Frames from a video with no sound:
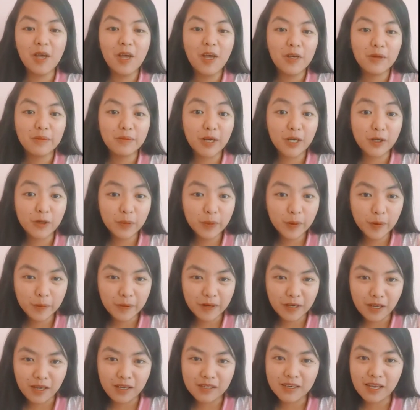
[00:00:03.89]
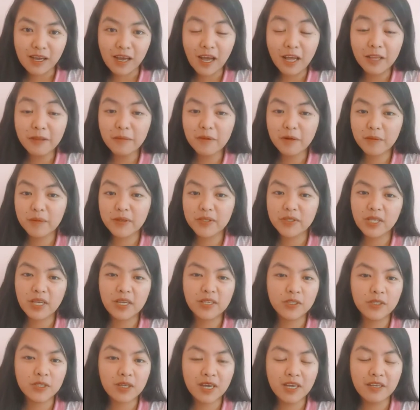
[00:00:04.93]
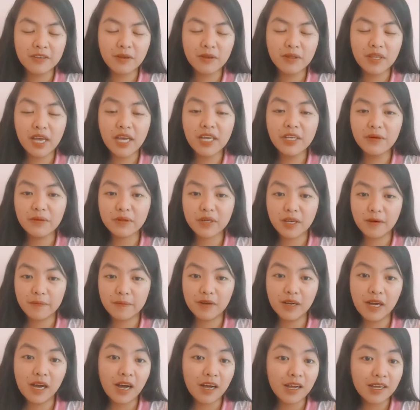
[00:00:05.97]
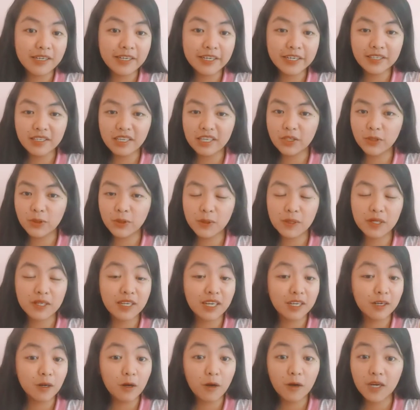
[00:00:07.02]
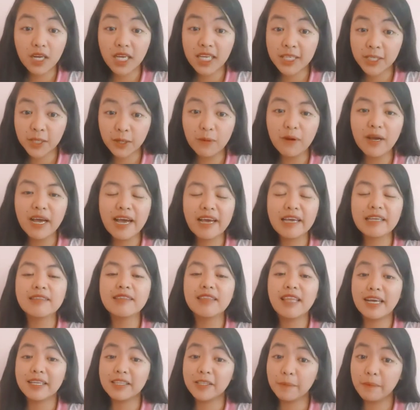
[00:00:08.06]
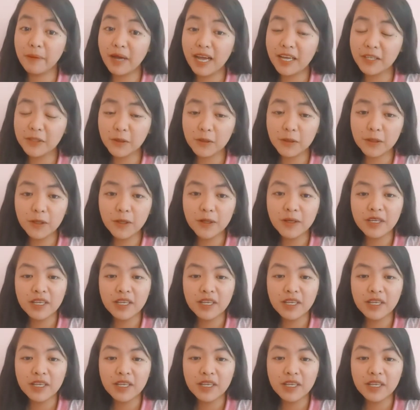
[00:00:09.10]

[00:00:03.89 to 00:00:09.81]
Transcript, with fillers: Bago po palang lahat, pagpasensyahan nyo na yung napakahagard na itsura ng lola nyo kahit dati pa, no?